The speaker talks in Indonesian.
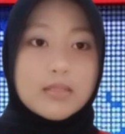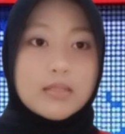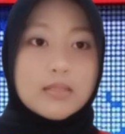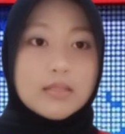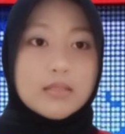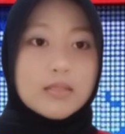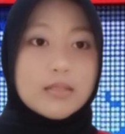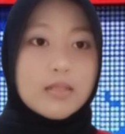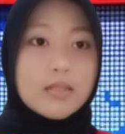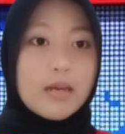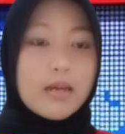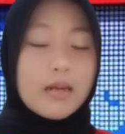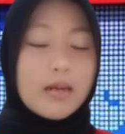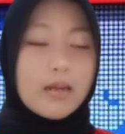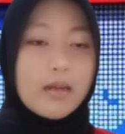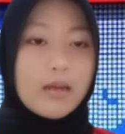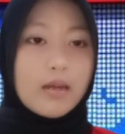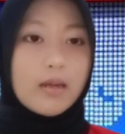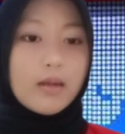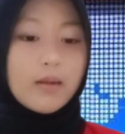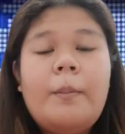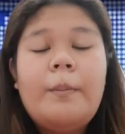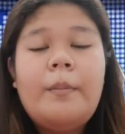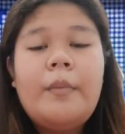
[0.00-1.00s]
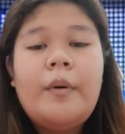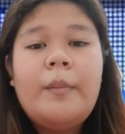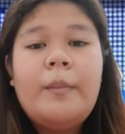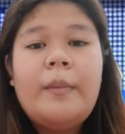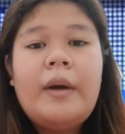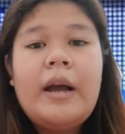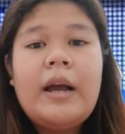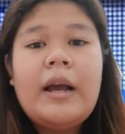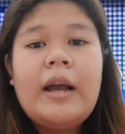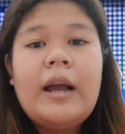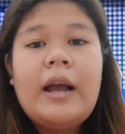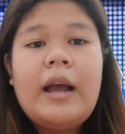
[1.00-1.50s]
sejarah,
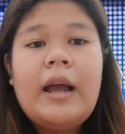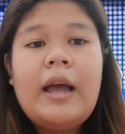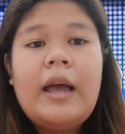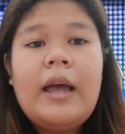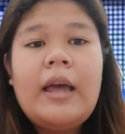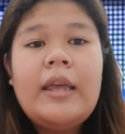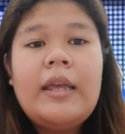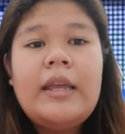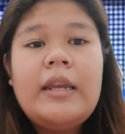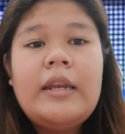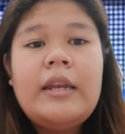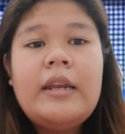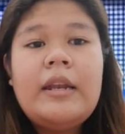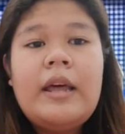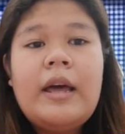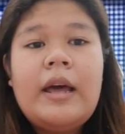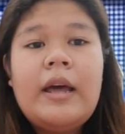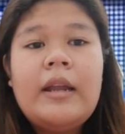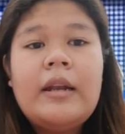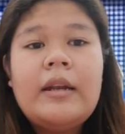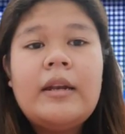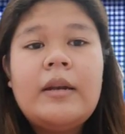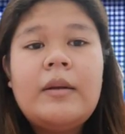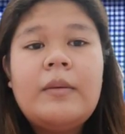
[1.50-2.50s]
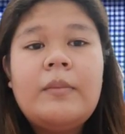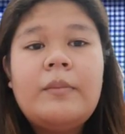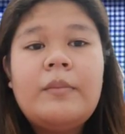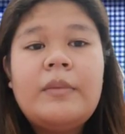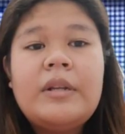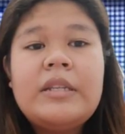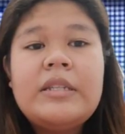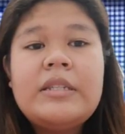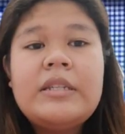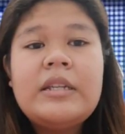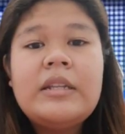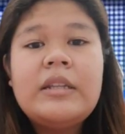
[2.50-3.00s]
memakai dan
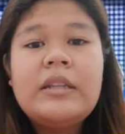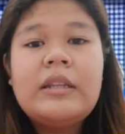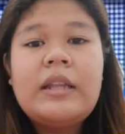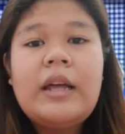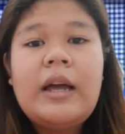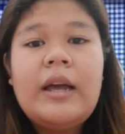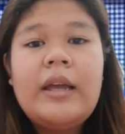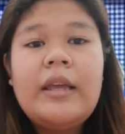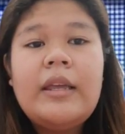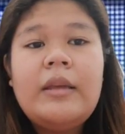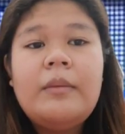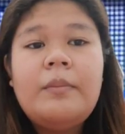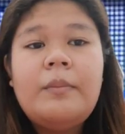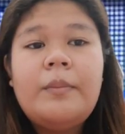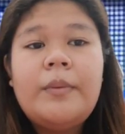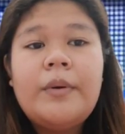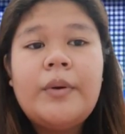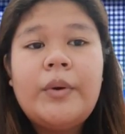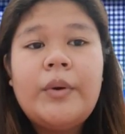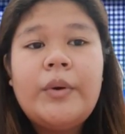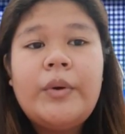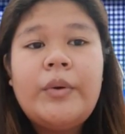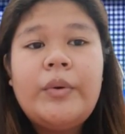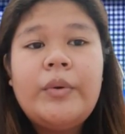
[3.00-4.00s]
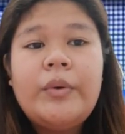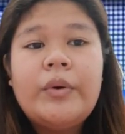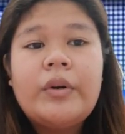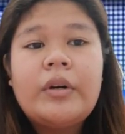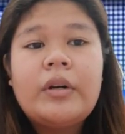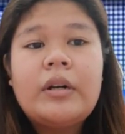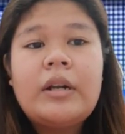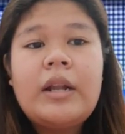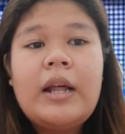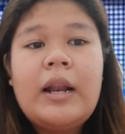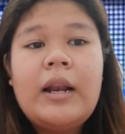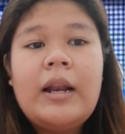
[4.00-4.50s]
mencintai produk
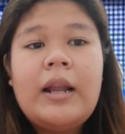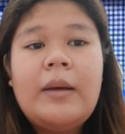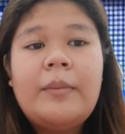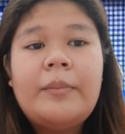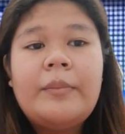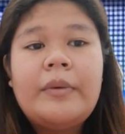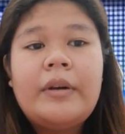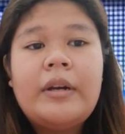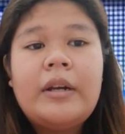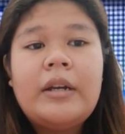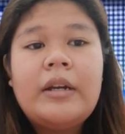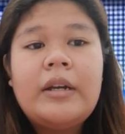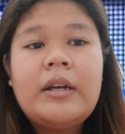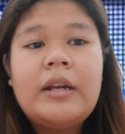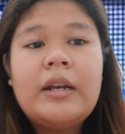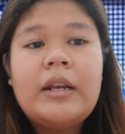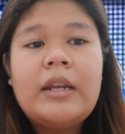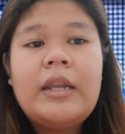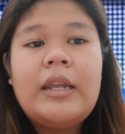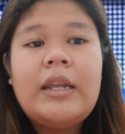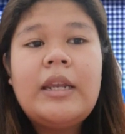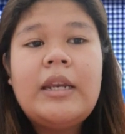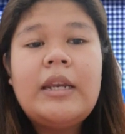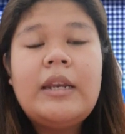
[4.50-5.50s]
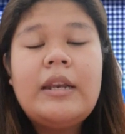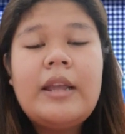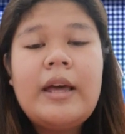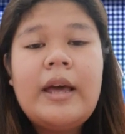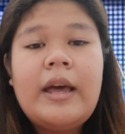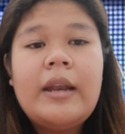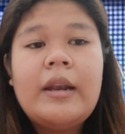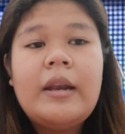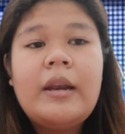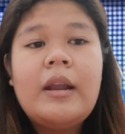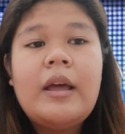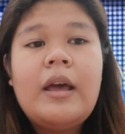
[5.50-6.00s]
dalam negeri,
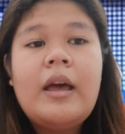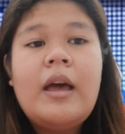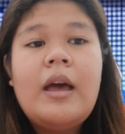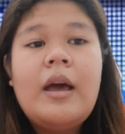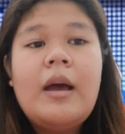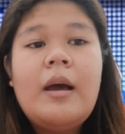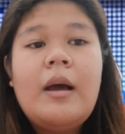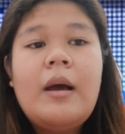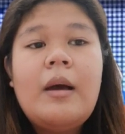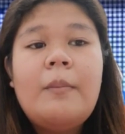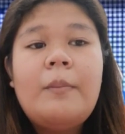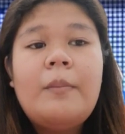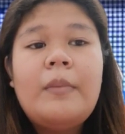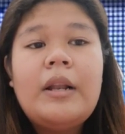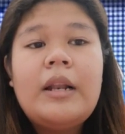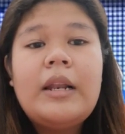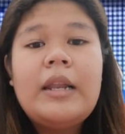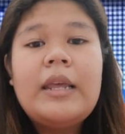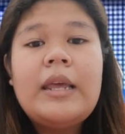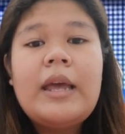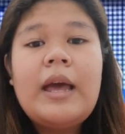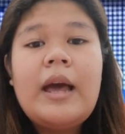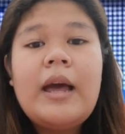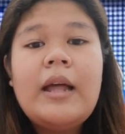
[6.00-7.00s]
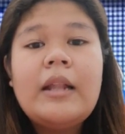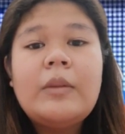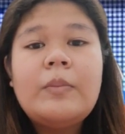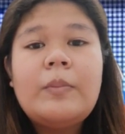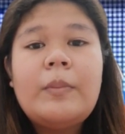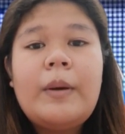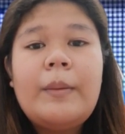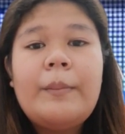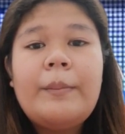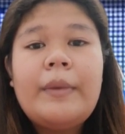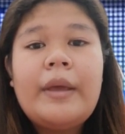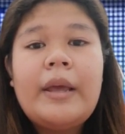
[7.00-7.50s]
dan melihat
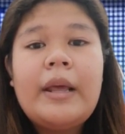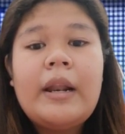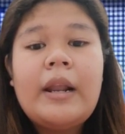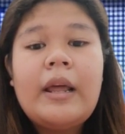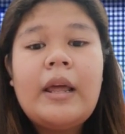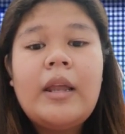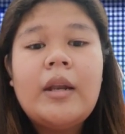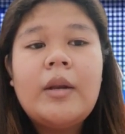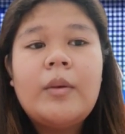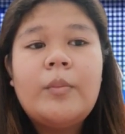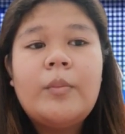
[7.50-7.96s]
pameran